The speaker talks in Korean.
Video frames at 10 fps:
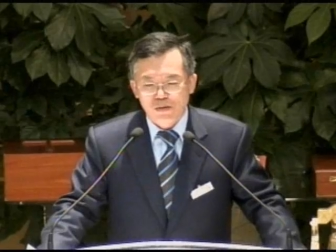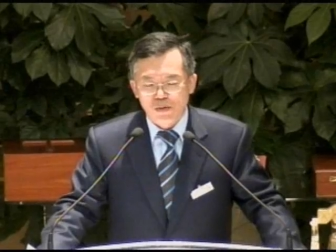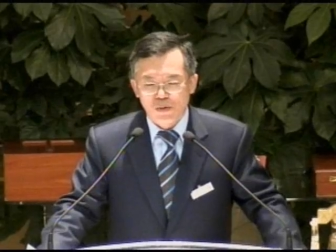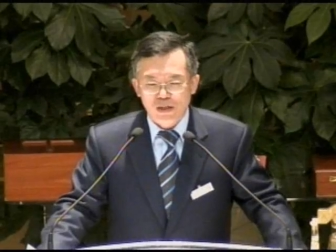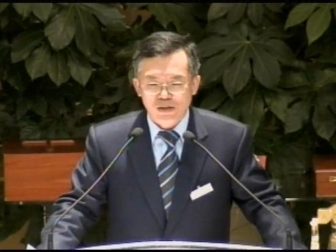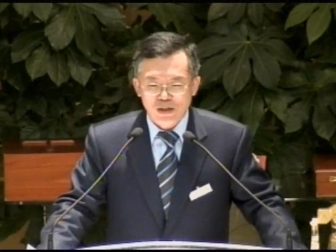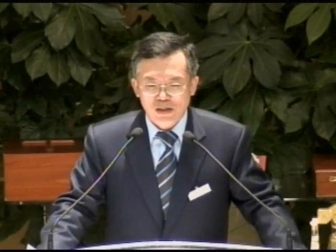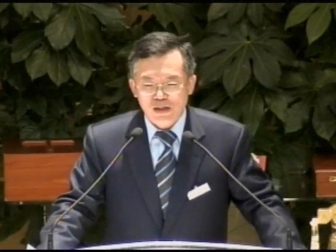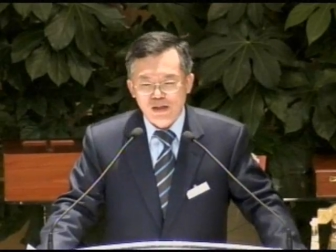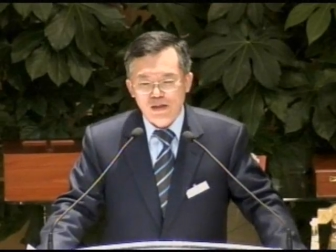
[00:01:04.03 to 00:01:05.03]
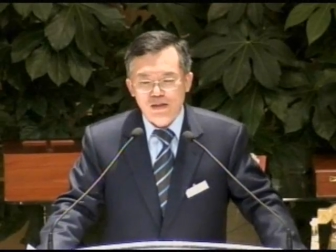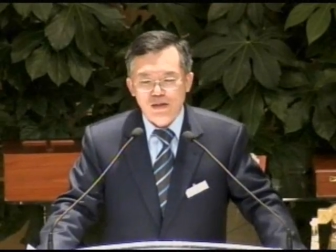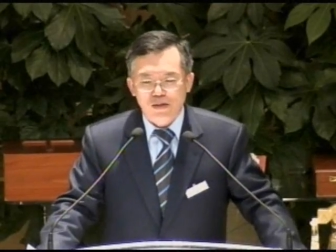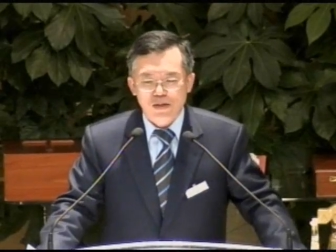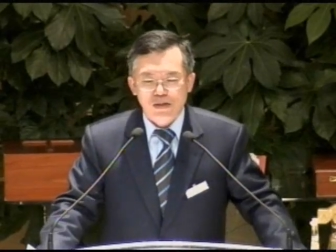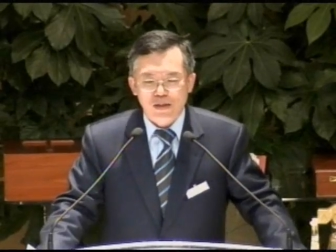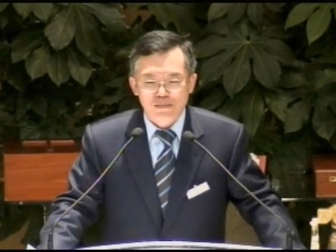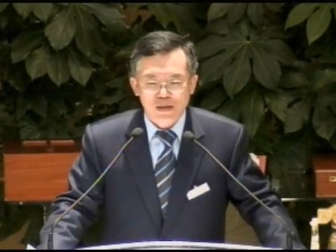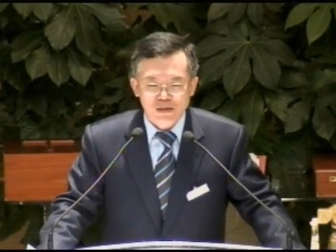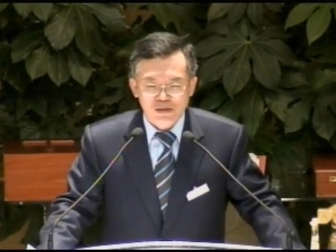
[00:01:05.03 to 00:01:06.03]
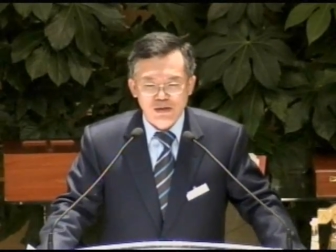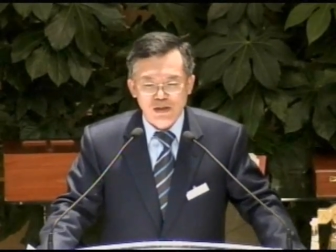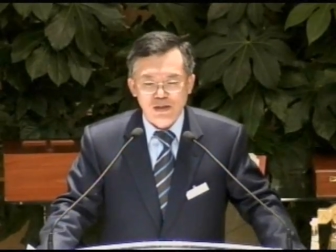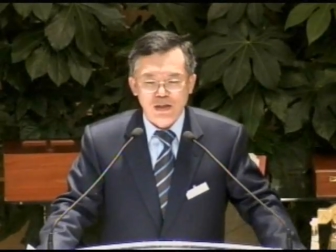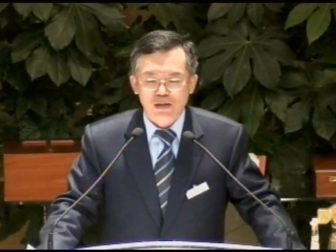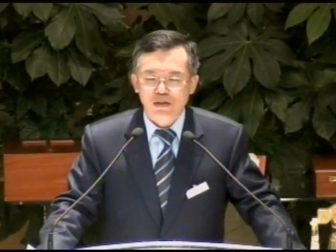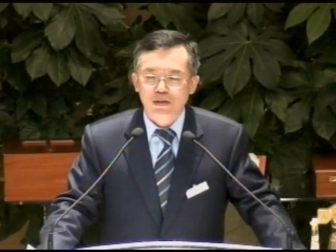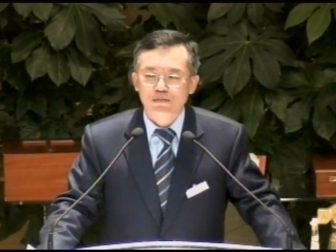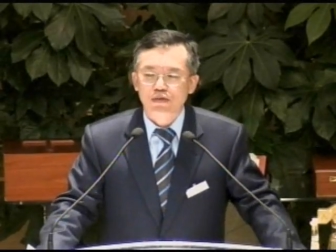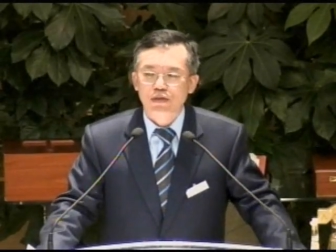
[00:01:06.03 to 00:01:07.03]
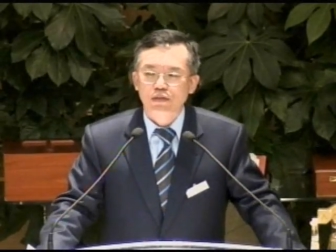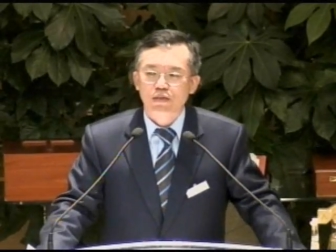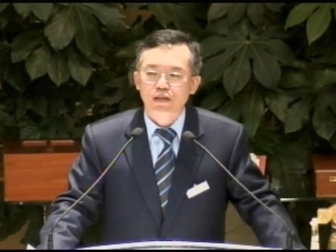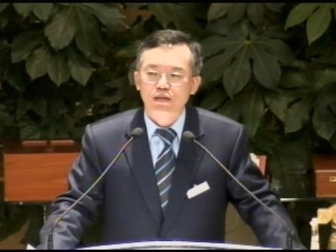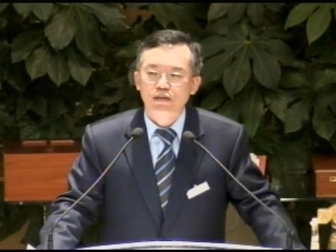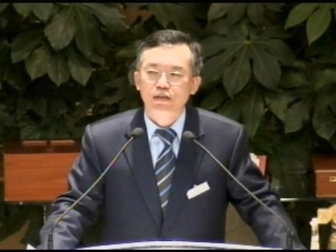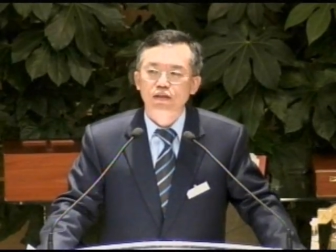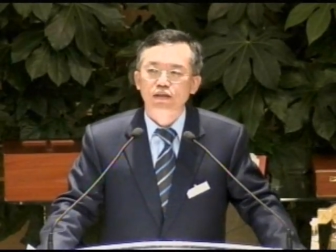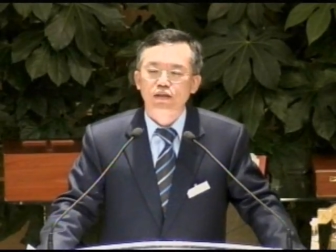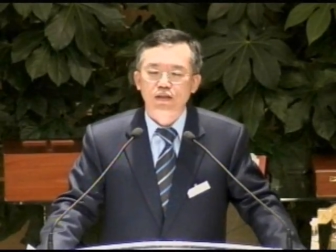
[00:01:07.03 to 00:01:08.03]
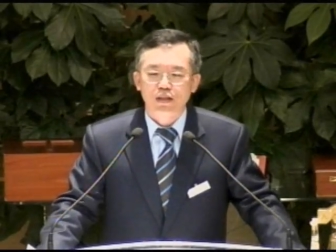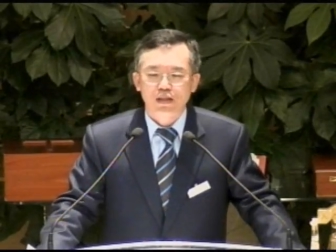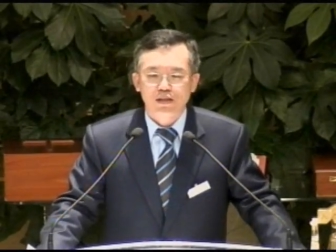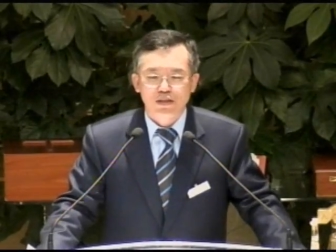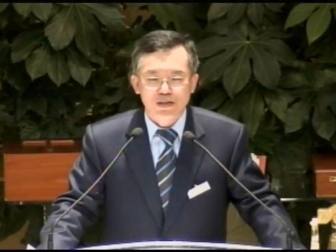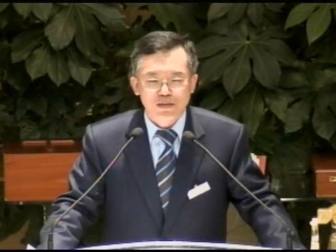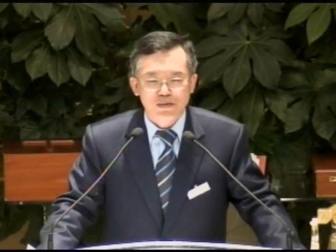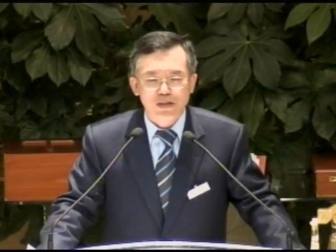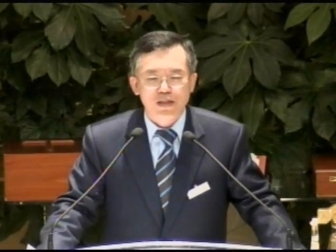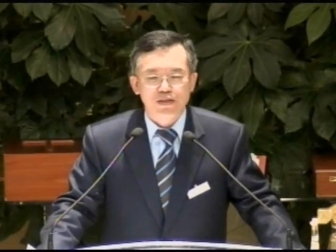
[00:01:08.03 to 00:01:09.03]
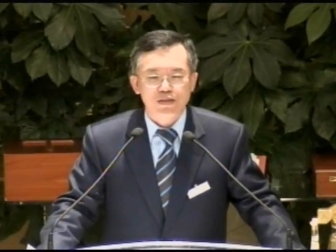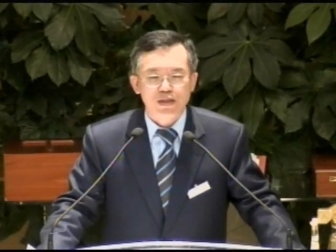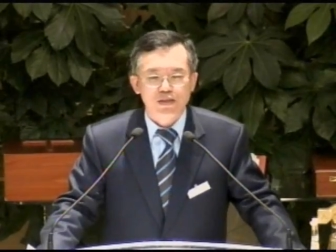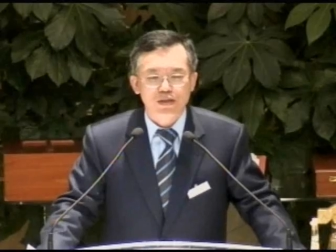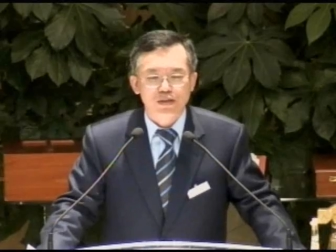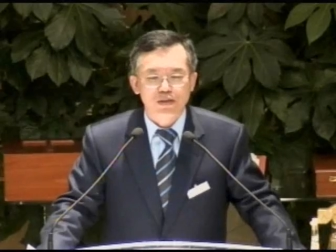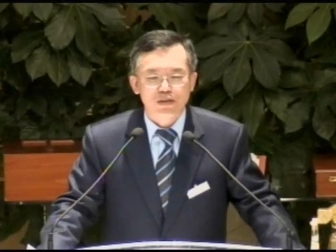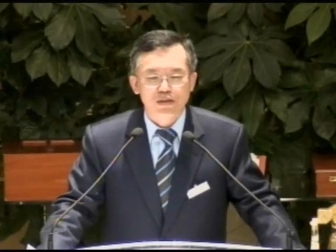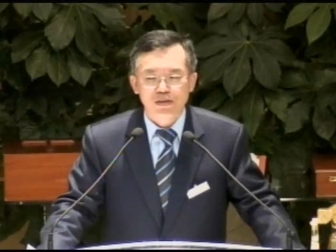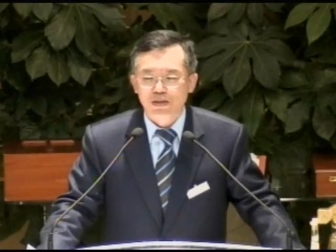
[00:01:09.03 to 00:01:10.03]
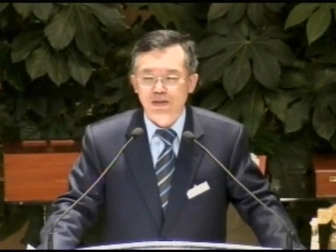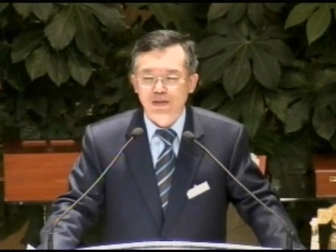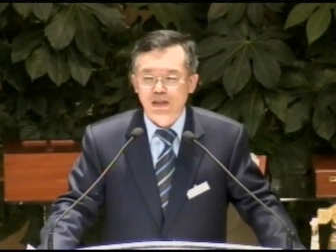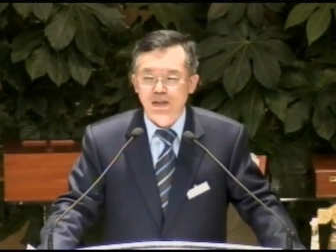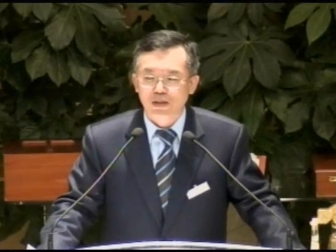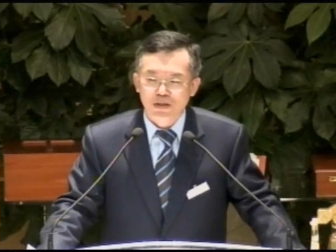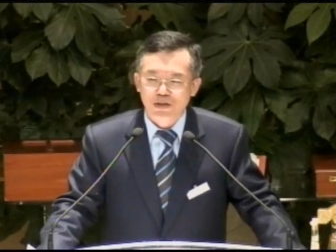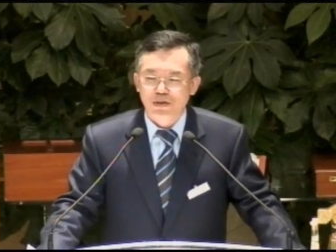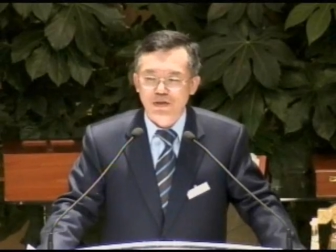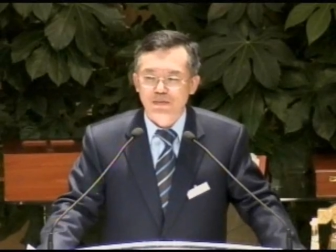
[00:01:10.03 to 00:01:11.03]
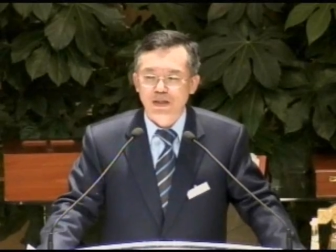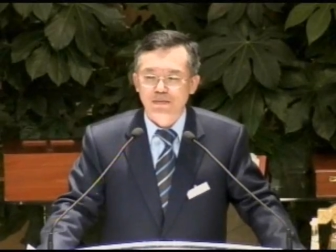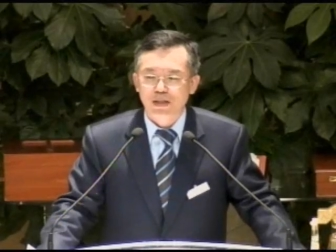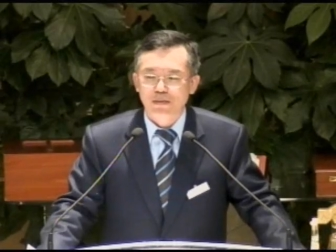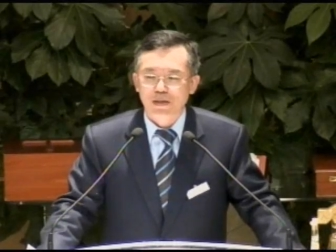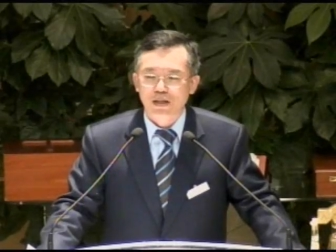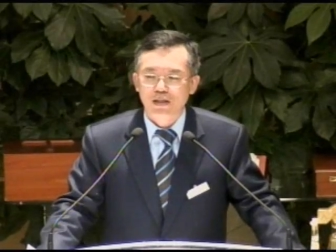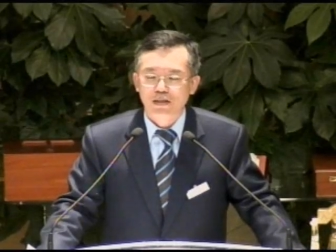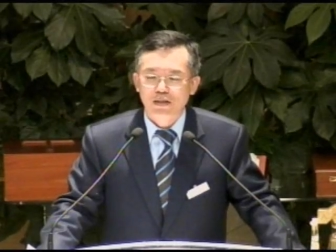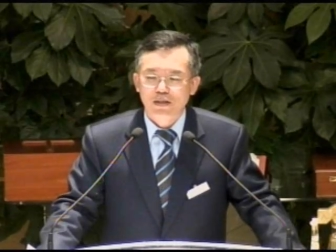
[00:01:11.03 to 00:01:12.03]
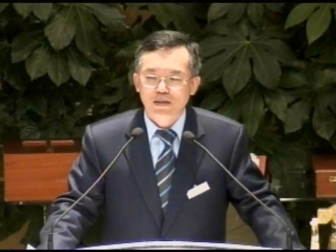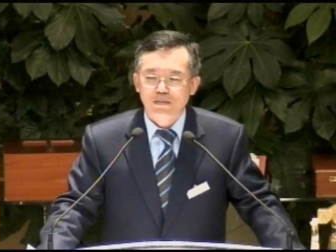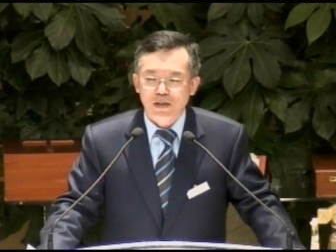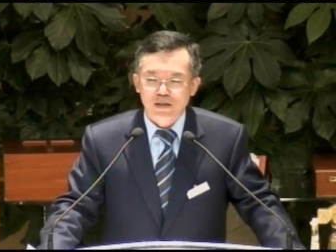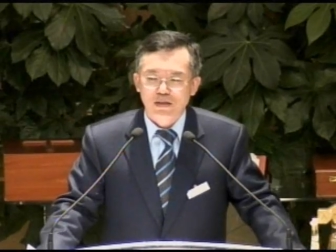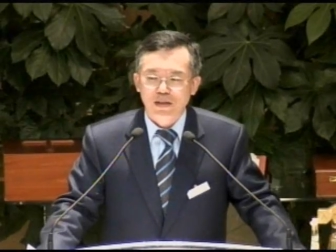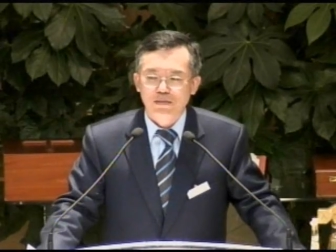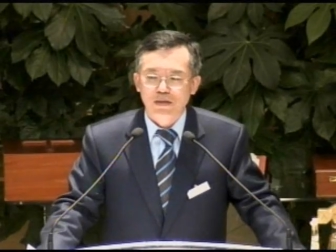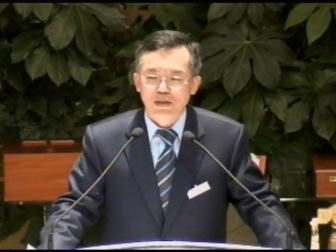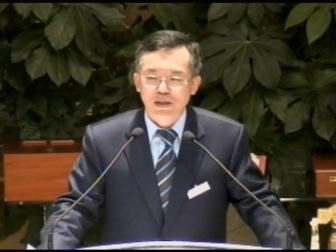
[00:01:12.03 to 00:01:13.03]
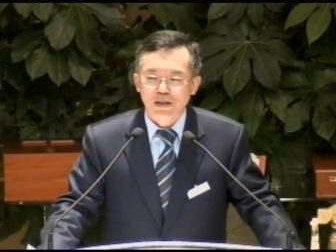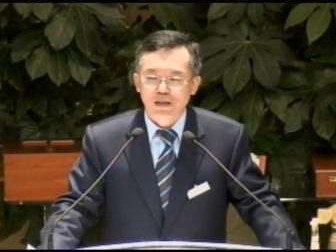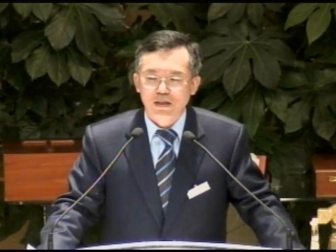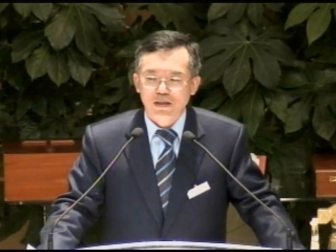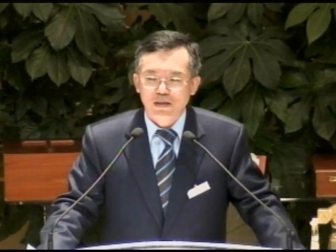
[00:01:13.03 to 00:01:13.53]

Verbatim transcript: 오래전에 거의 300년 전에 살았던 인물이지만은 그러나 열심을 다해서 사셨던 그 신앙의 열정으로 말미암아 많은 사람들에게